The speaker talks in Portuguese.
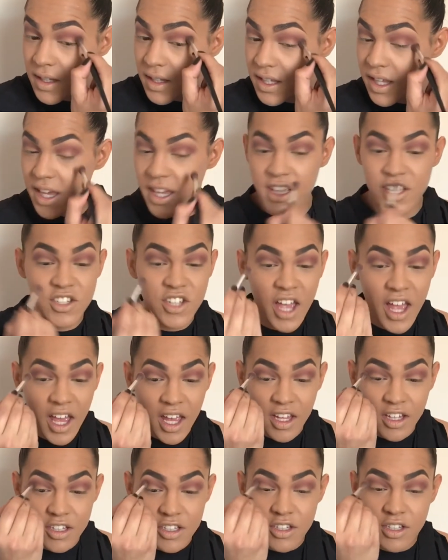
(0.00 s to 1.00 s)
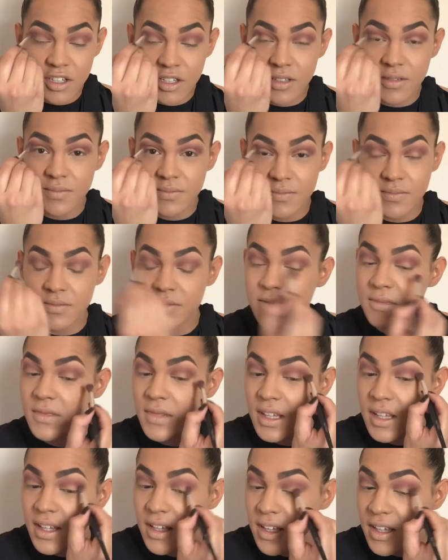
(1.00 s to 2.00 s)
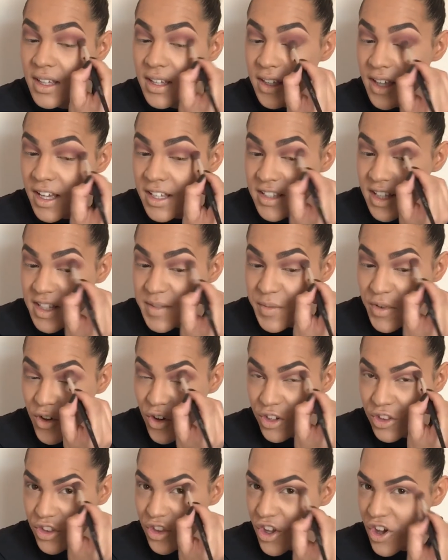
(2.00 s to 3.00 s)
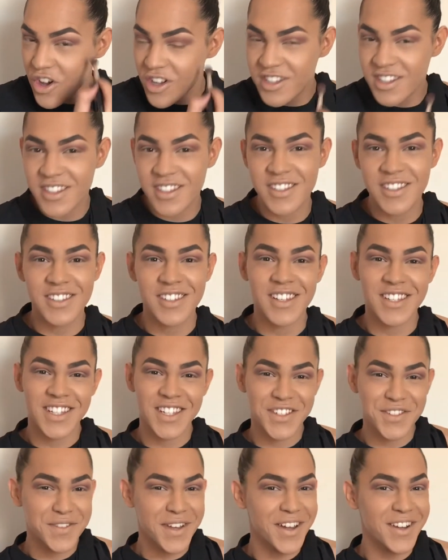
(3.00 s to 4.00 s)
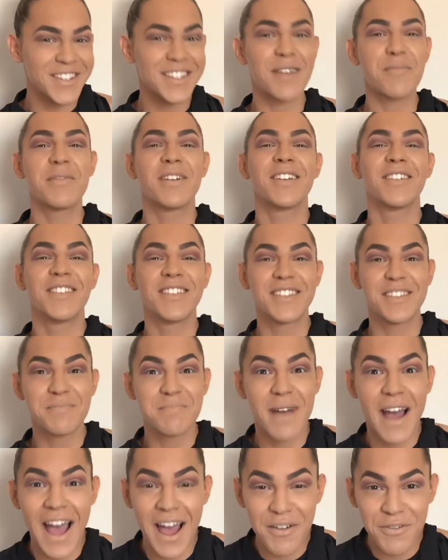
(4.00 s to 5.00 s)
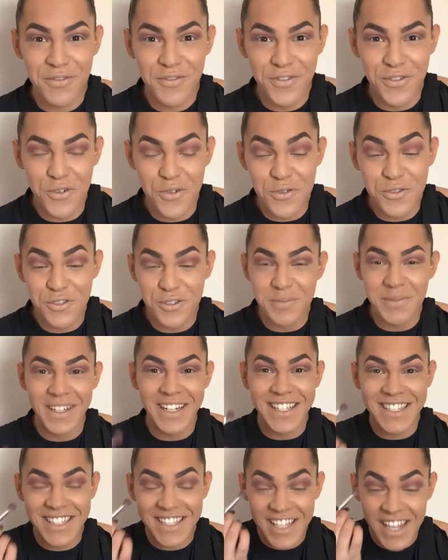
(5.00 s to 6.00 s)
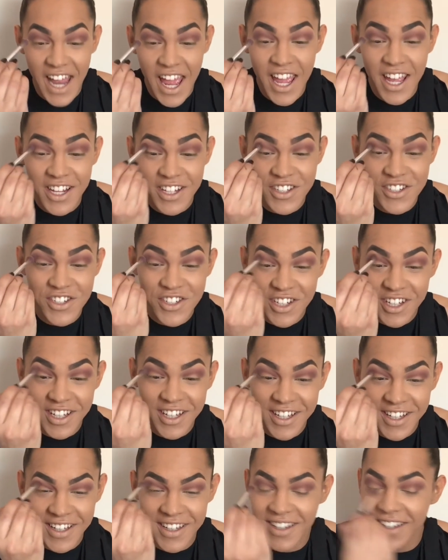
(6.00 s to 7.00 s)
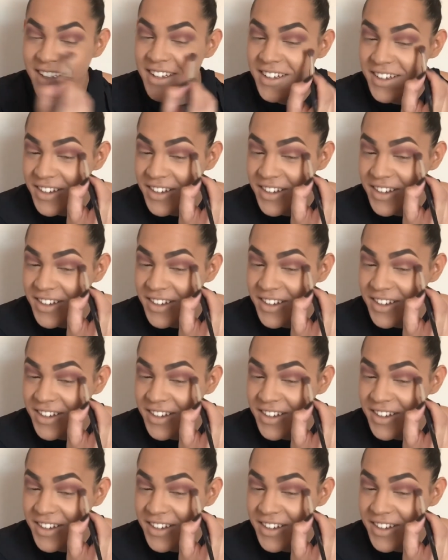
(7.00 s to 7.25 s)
E aí, gente? O que, que vocês me contam? Nossa, vocês ficaram sabendo desse bafo do Minas Trend?